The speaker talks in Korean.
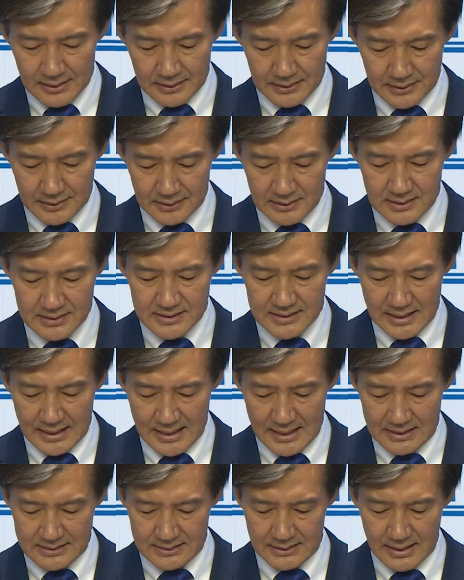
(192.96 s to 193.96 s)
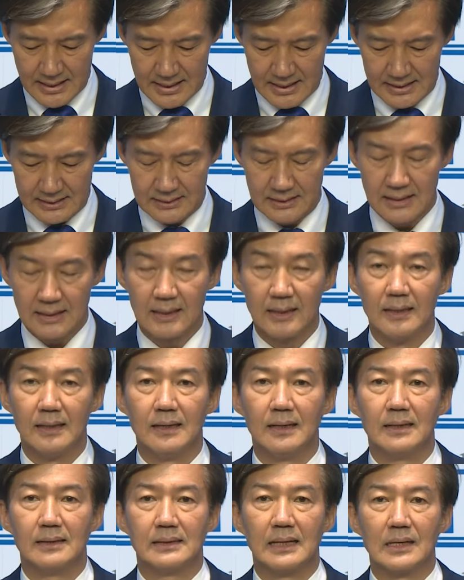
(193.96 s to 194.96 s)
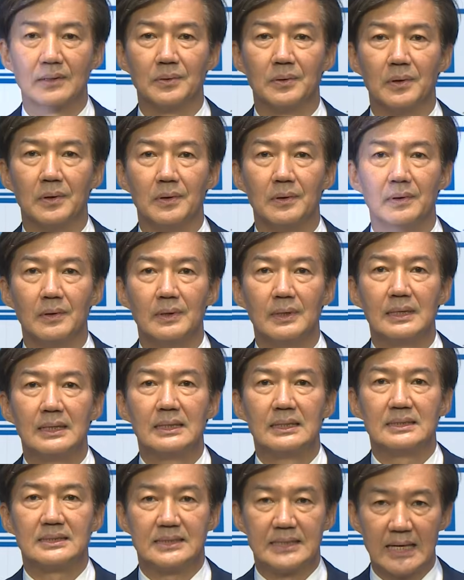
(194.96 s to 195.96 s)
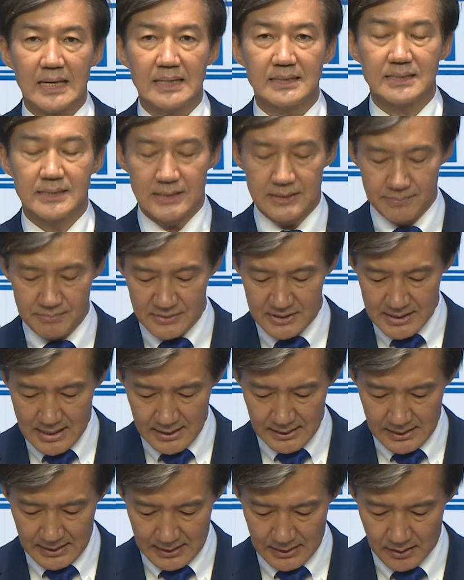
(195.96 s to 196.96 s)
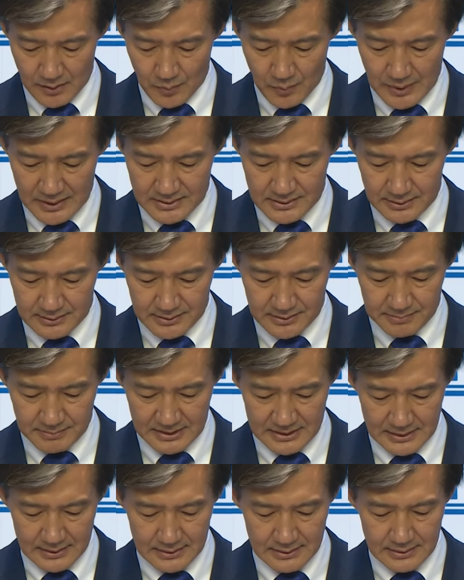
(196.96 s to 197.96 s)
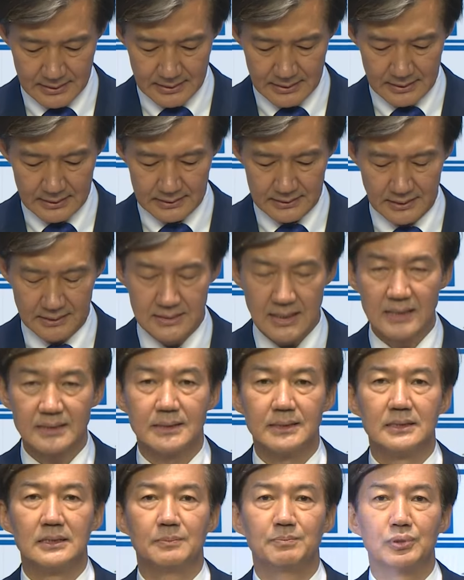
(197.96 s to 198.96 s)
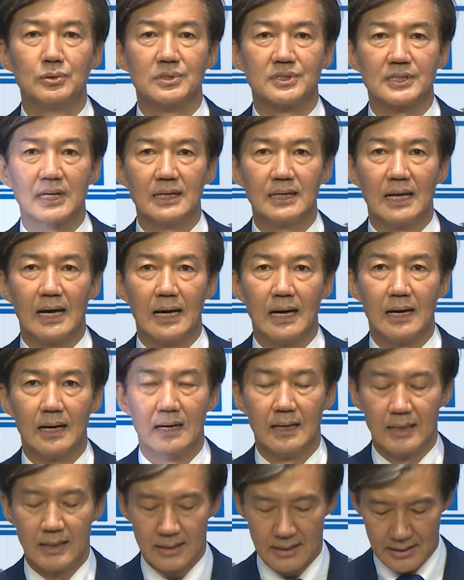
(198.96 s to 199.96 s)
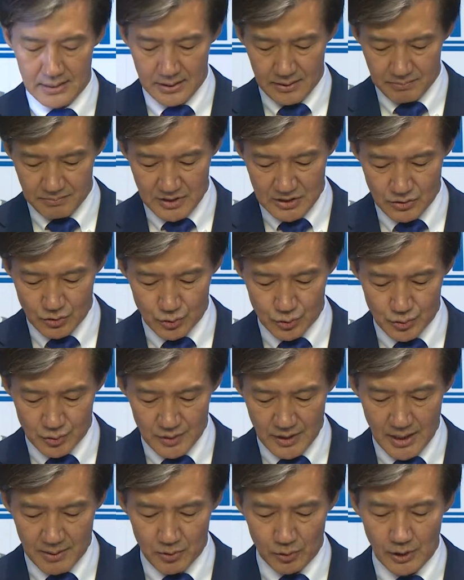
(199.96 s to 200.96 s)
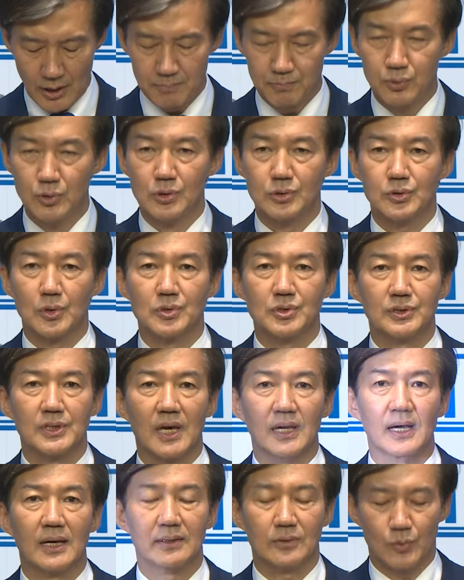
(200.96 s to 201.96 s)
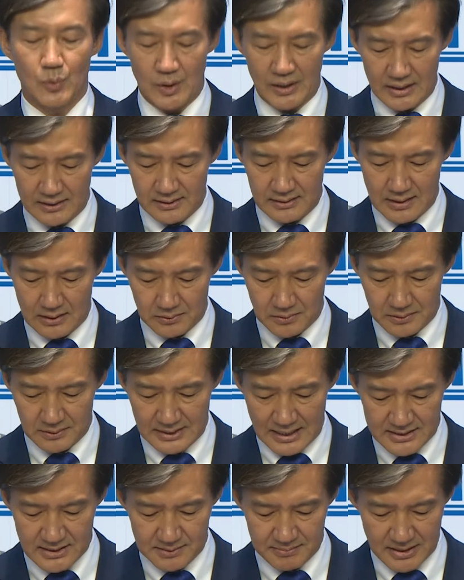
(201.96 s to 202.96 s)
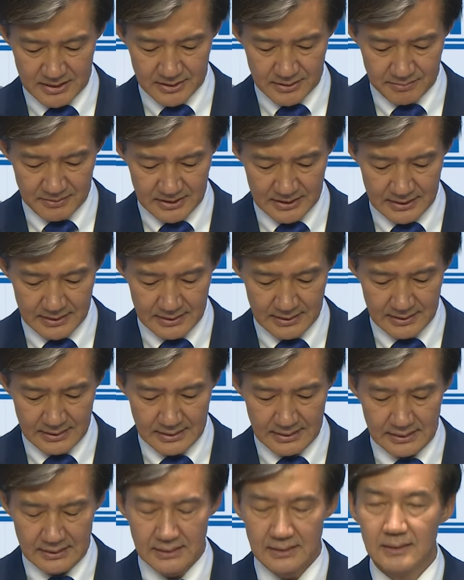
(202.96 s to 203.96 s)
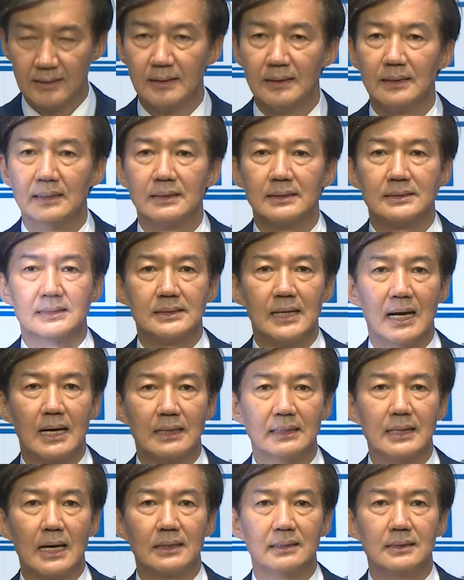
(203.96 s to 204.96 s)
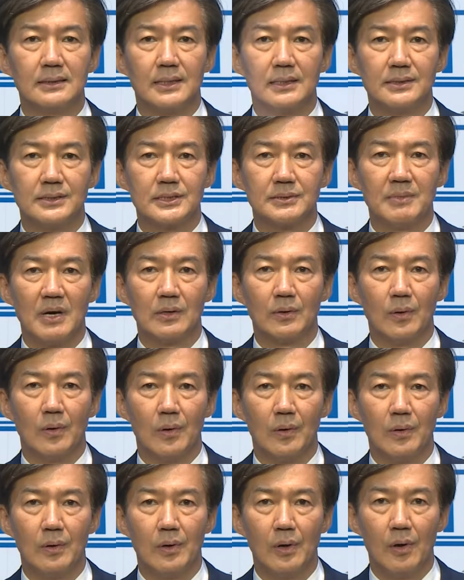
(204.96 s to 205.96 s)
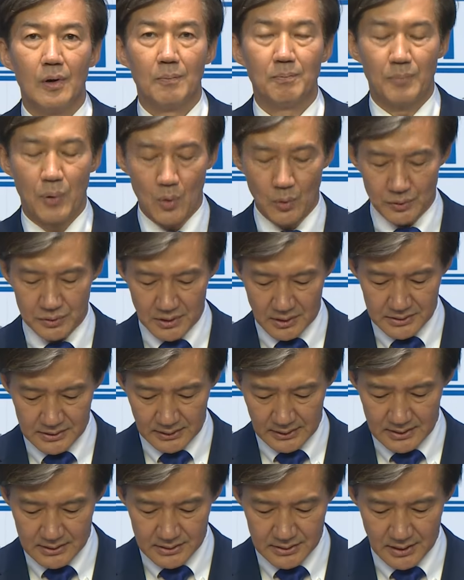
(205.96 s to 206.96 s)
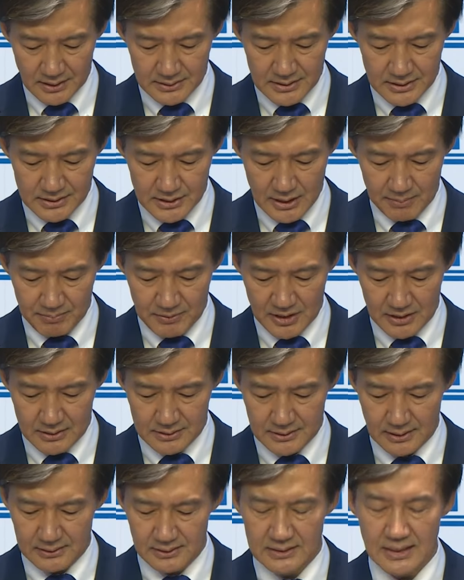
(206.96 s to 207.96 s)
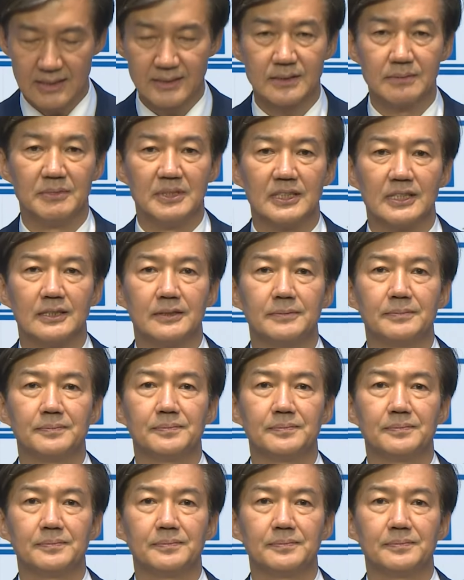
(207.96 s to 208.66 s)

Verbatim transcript: 결자 해지해야 한다라고 제 심장이 외쳤습니다. 저 자신을 불살라 민주주의 회복의 불쏘시개가 되겠다고 다짐했습니다. 창당을 결심하고 본격적인 정치 참여를 선언했습니다.